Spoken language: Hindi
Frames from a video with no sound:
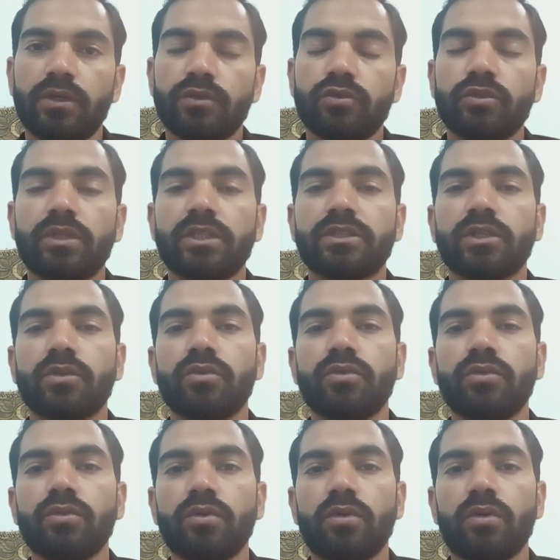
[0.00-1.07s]
तो
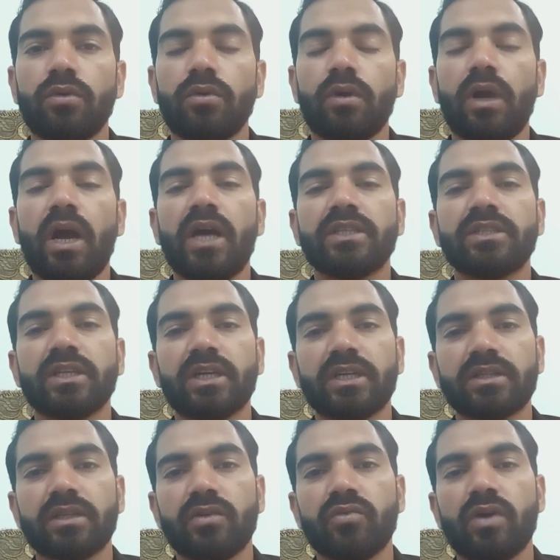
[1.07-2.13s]
दर्शकों आशा
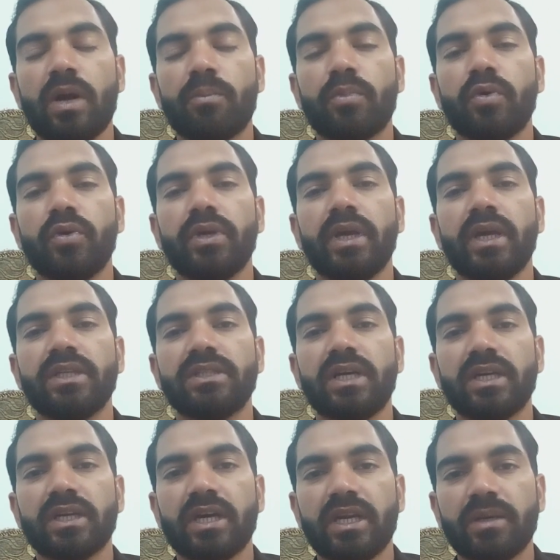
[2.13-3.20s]
करता हूँ आपको यह
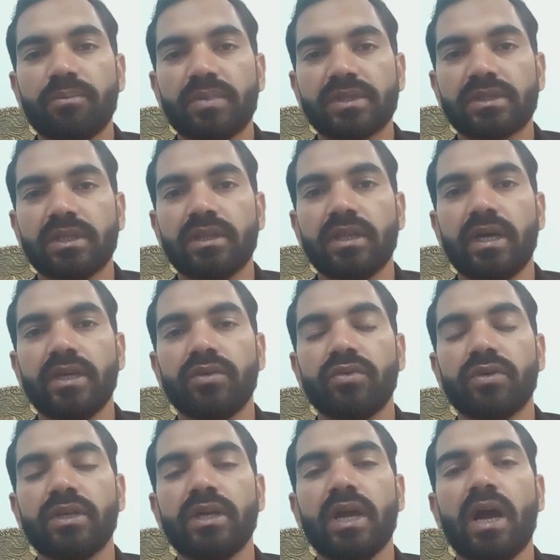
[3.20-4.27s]
जानकारी पसंद आई
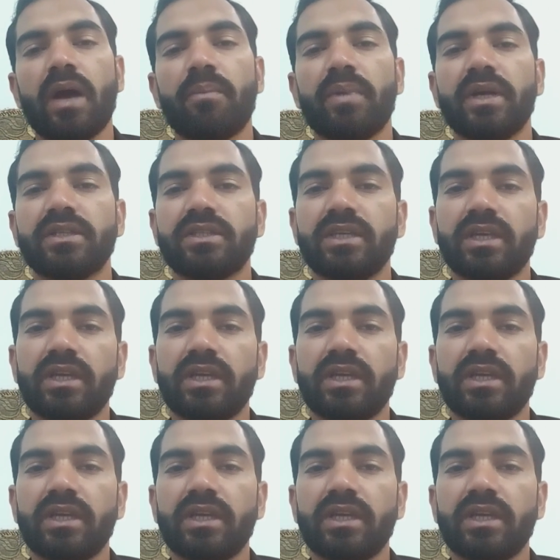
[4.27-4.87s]
होगी आप ऐसी ही